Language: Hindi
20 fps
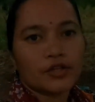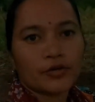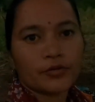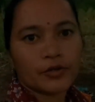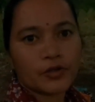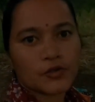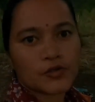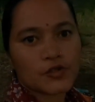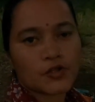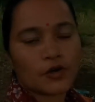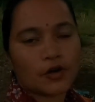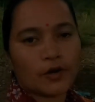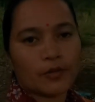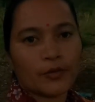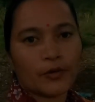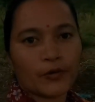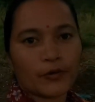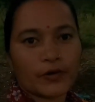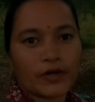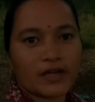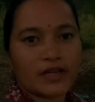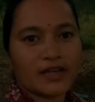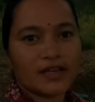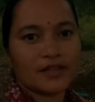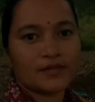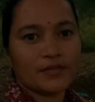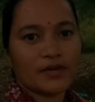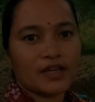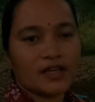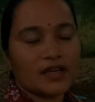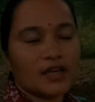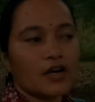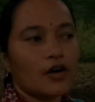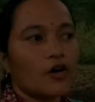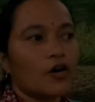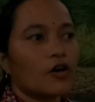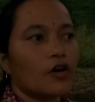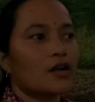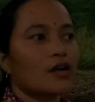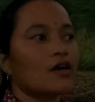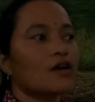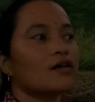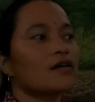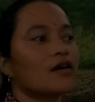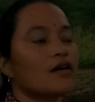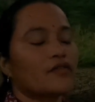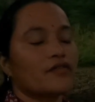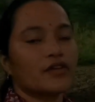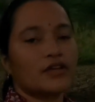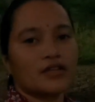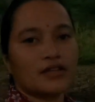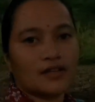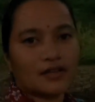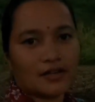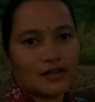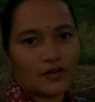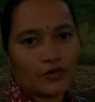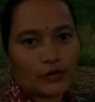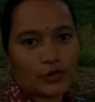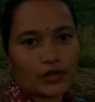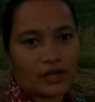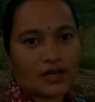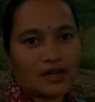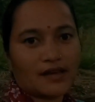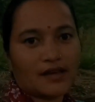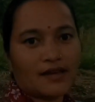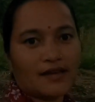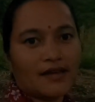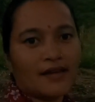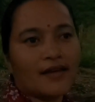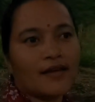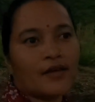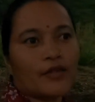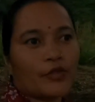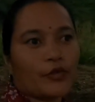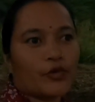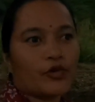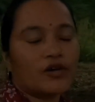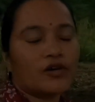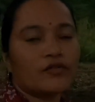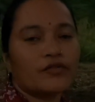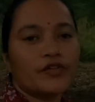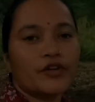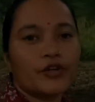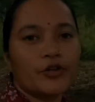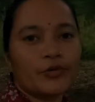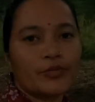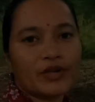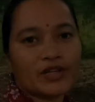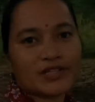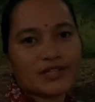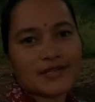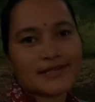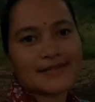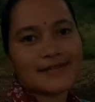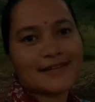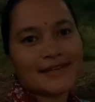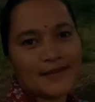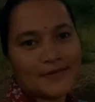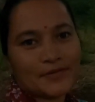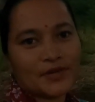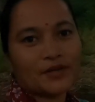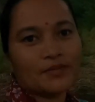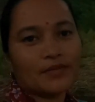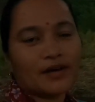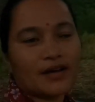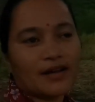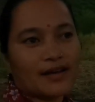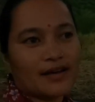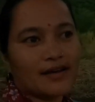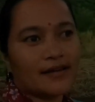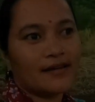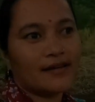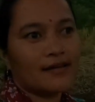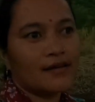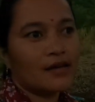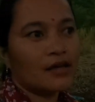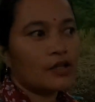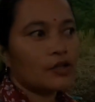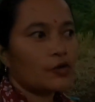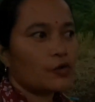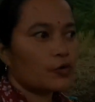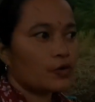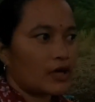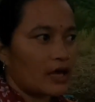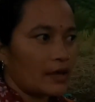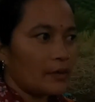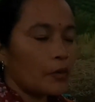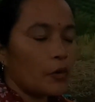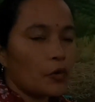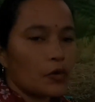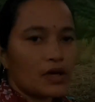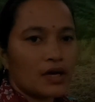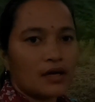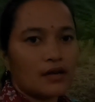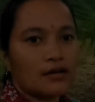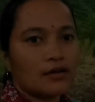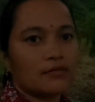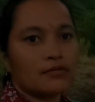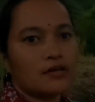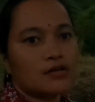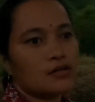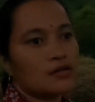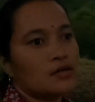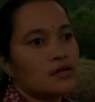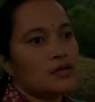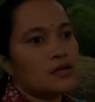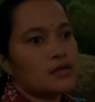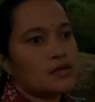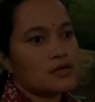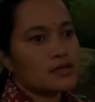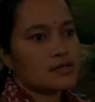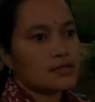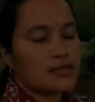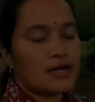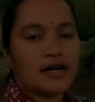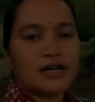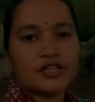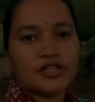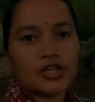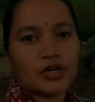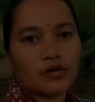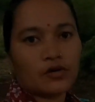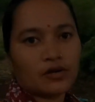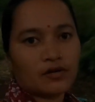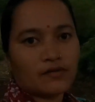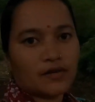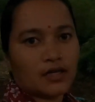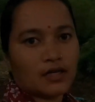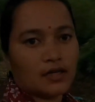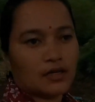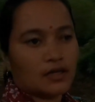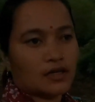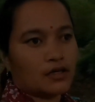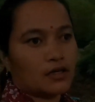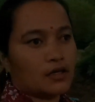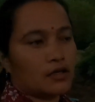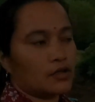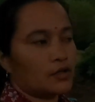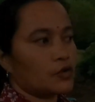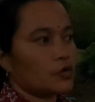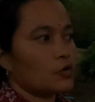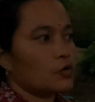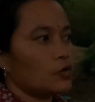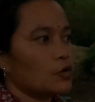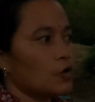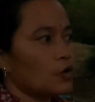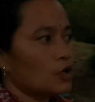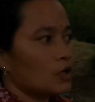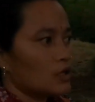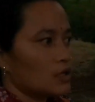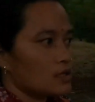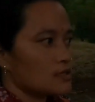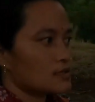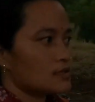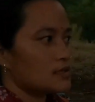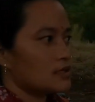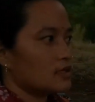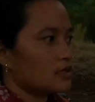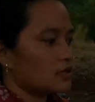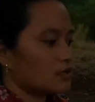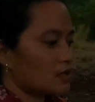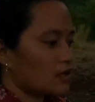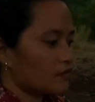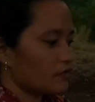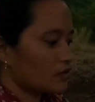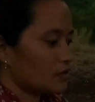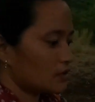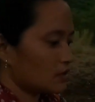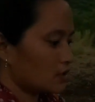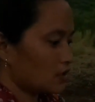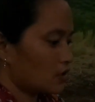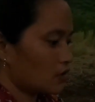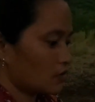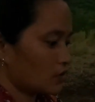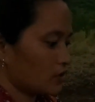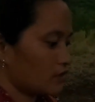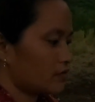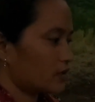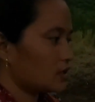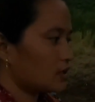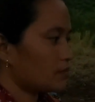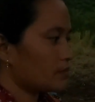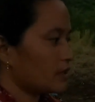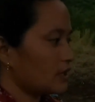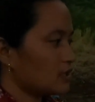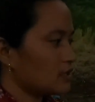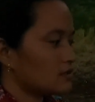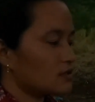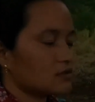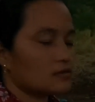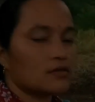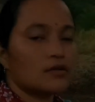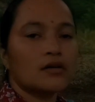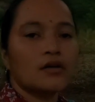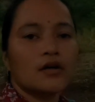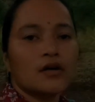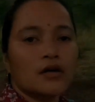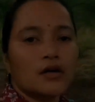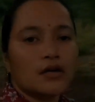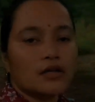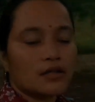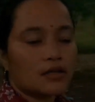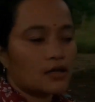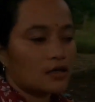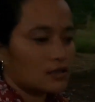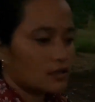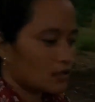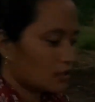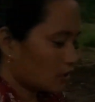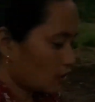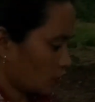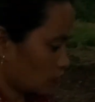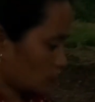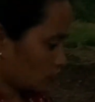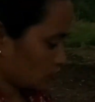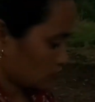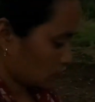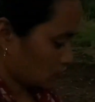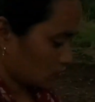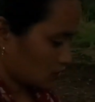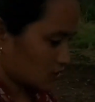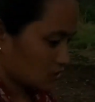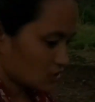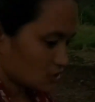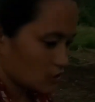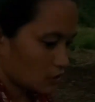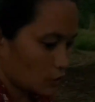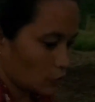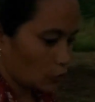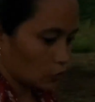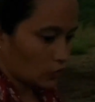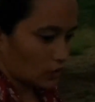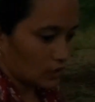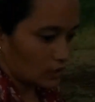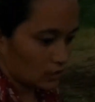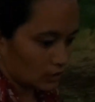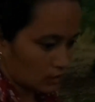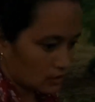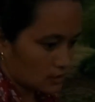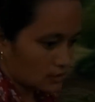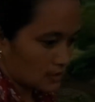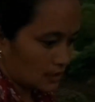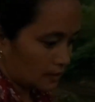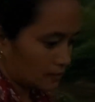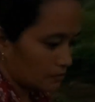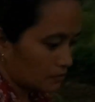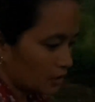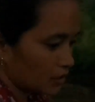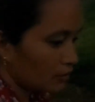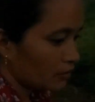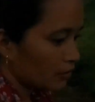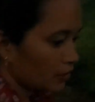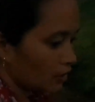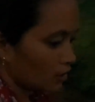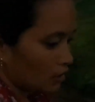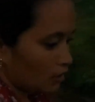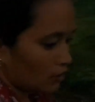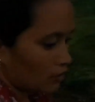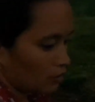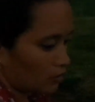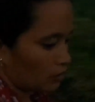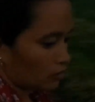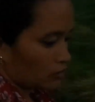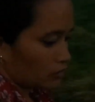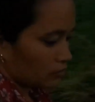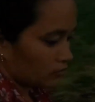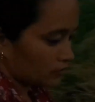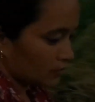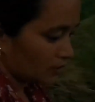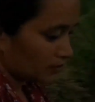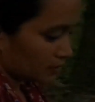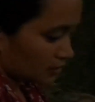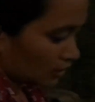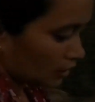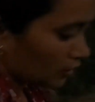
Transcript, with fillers: तो अभी दोस्तों हम लोग ना खेत में ही हैं और ना काफ़ी अंधेरा हो गया है तो ना वीडियो भी अच्छे से नहीं बन पा रहा है तो टाइम हो गया है लगभग साढ़े छः होने वाले हैं तो इसलिए ना काफ़ी अंधेरा हो गया वरना पहले तक ना इतना अंधेरा इतनी जल्दी होता नहीं था उस टाइम पे और मैं